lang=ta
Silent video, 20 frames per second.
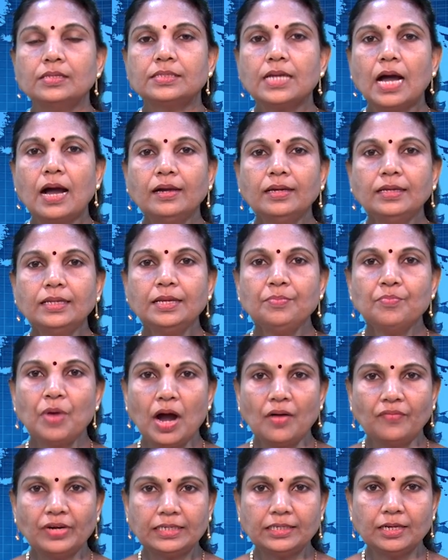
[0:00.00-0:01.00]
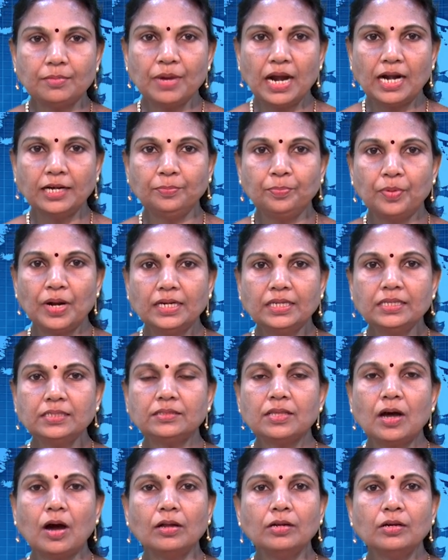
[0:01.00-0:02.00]
சாங்கிலி மாவட்டம் அட்பாடி
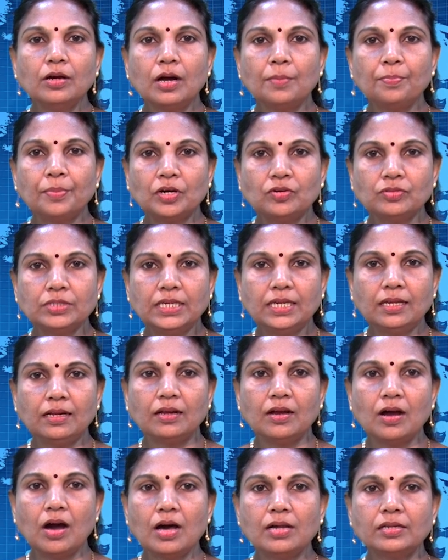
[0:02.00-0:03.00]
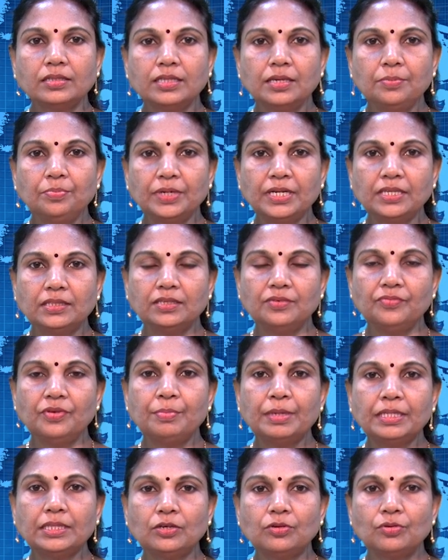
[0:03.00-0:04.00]
தாலுகா பகுதியில் கார் தீப்பிடித்து
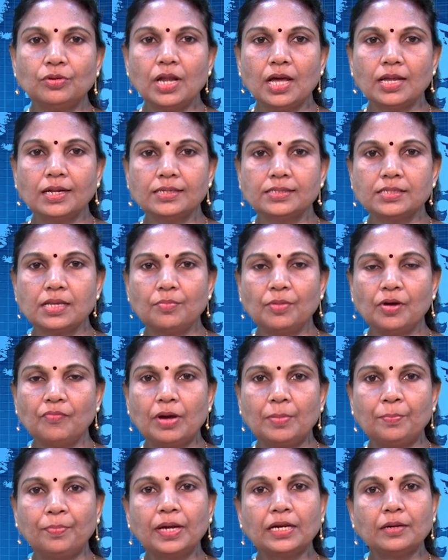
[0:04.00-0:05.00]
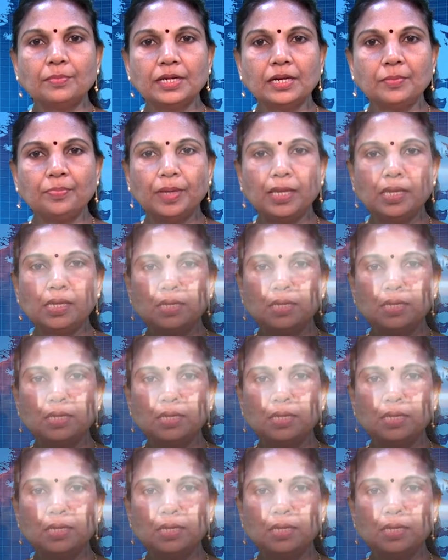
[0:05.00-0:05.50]
விபத்துக்குள்ளான சம்பவம் பரபரப்பை